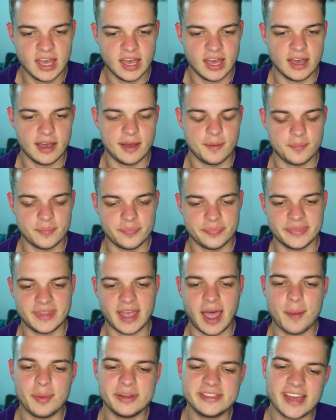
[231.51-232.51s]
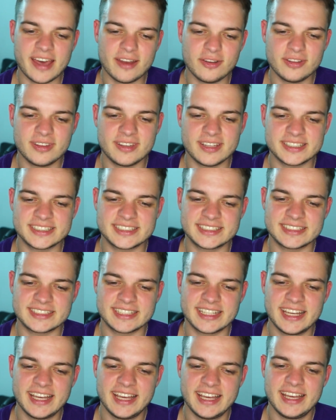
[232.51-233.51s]
Ähm, aber dadurch, dass,
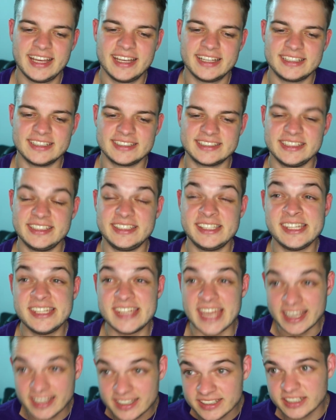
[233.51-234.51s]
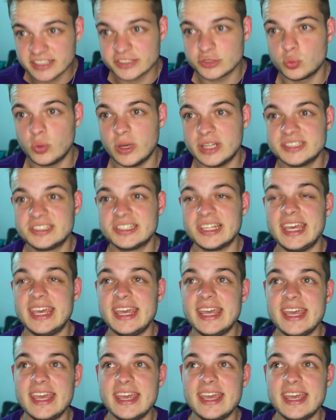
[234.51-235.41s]
dass ich denke, dass Wentz